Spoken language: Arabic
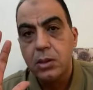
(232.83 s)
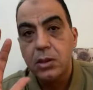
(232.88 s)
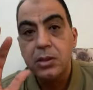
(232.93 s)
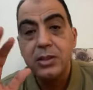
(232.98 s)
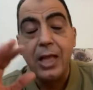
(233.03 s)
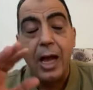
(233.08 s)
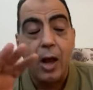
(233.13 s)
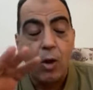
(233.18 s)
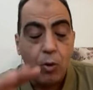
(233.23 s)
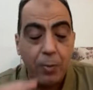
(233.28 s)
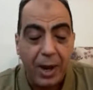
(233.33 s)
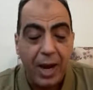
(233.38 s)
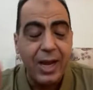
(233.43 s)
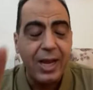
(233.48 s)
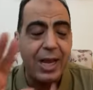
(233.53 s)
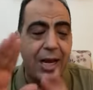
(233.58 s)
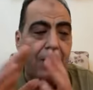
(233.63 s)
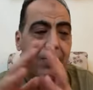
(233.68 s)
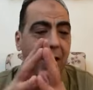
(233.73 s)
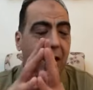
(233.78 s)
ده وبعدين
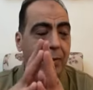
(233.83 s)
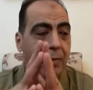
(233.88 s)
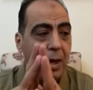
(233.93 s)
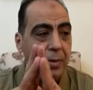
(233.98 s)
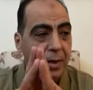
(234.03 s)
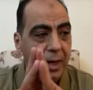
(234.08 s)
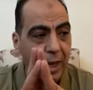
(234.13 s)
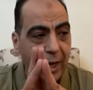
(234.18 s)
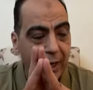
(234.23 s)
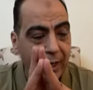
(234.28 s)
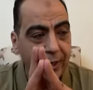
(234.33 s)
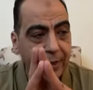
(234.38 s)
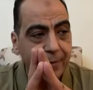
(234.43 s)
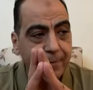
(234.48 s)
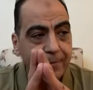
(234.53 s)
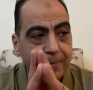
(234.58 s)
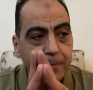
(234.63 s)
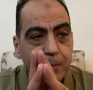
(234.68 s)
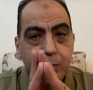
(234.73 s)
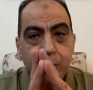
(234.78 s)
خلي بالك بقى من حاجه
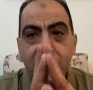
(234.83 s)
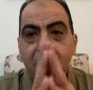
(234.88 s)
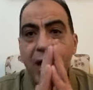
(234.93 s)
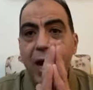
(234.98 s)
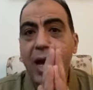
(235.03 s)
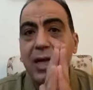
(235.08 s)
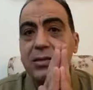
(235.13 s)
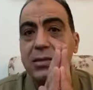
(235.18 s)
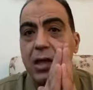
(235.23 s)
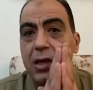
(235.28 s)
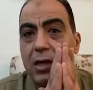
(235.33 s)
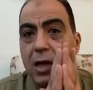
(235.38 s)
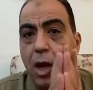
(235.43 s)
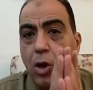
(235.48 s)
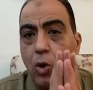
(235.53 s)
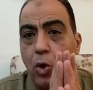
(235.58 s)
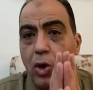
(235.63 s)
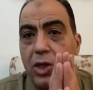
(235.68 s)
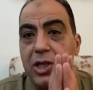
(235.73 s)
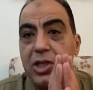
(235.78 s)
هذا
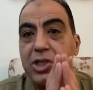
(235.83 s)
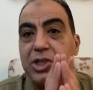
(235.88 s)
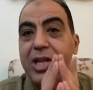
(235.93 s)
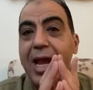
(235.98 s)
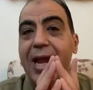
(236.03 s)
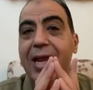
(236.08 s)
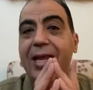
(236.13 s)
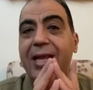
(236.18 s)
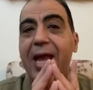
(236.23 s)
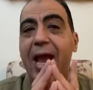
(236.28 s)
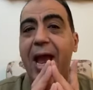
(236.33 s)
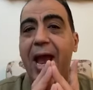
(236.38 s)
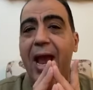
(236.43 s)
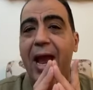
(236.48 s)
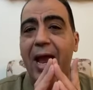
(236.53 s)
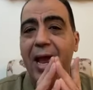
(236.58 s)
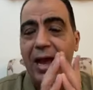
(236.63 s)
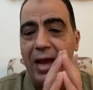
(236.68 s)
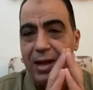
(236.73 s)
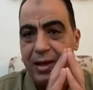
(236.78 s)
الرجل
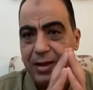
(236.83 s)
شكاء